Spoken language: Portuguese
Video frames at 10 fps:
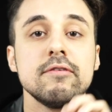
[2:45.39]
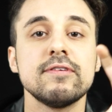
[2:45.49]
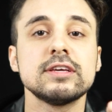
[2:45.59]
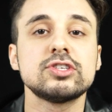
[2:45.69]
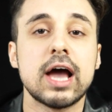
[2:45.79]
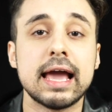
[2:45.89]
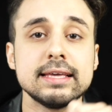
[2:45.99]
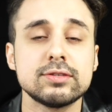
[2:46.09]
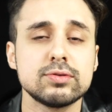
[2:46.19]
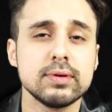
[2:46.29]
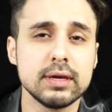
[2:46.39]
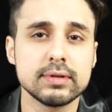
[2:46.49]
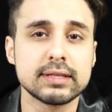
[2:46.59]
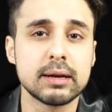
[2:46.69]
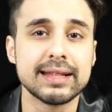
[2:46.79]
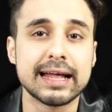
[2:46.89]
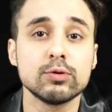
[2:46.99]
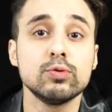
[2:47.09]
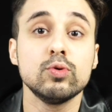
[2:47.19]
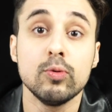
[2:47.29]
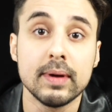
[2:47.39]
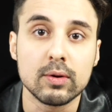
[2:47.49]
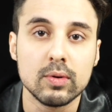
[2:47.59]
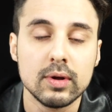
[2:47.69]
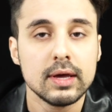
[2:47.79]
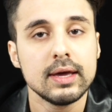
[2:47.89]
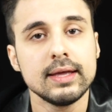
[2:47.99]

fechar isso em um determinado número.